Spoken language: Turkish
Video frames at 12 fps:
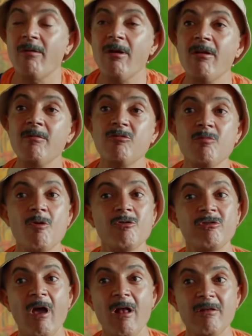Seval Hanımcığım
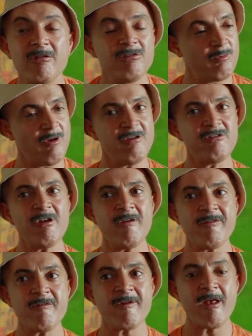hoş geldiniz. Bu ne
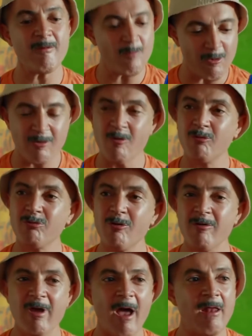şeref efendim. Buyurun
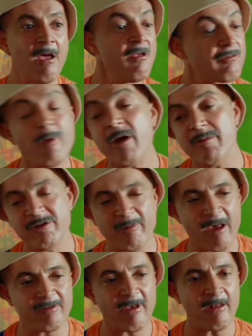oturun yani. Çık bakalım
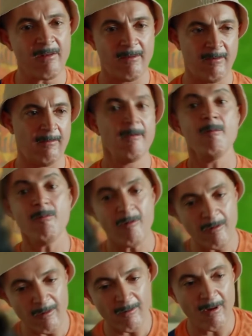sen,
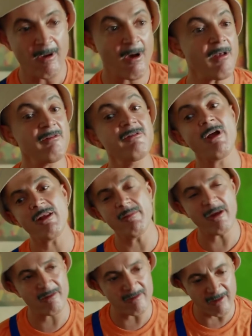Buyurun. Hadi dışarıda
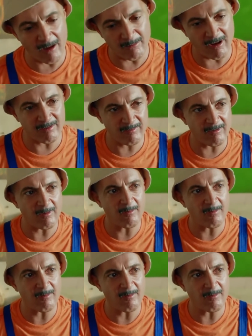bekle sen biraz